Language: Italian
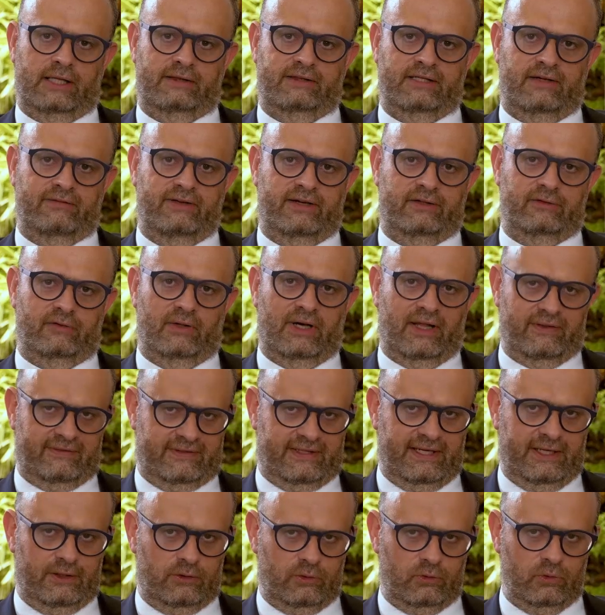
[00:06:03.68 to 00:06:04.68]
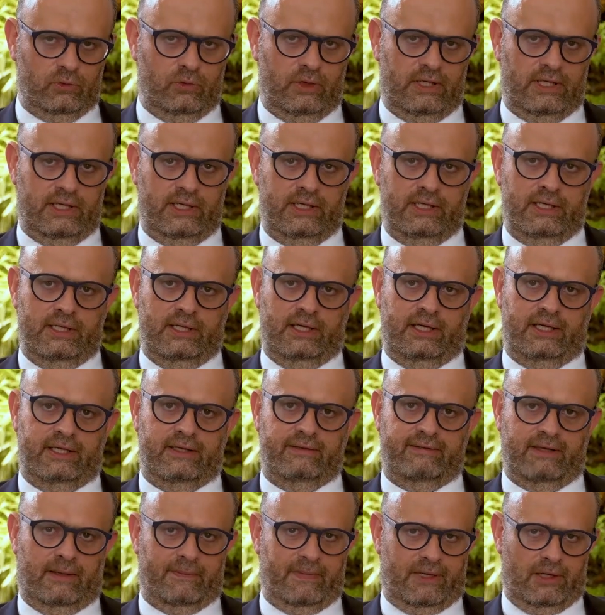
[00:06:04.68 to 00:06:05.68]
attraverso la scrittura,
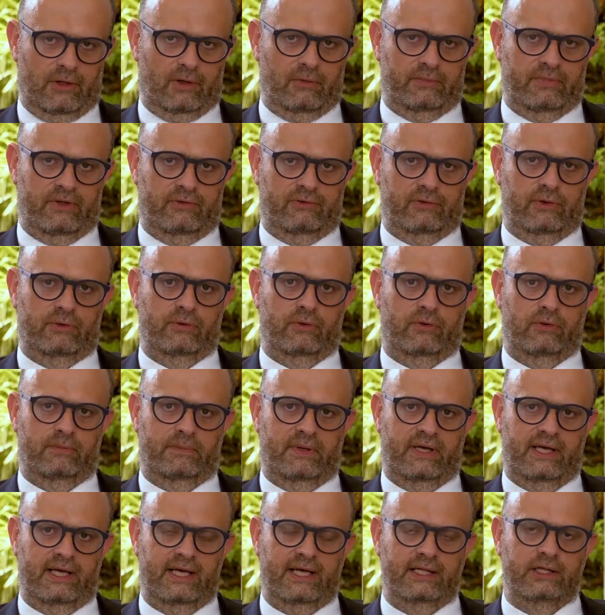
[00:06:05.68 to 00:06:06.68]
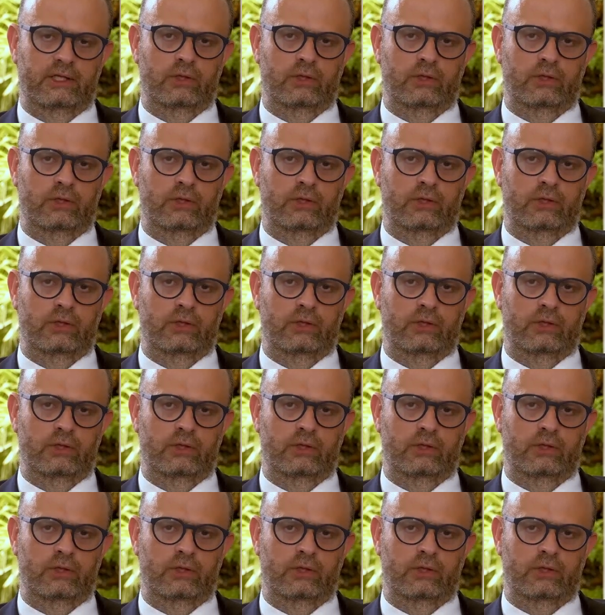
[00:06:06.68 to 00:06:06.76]
insieme alla Commissione europea,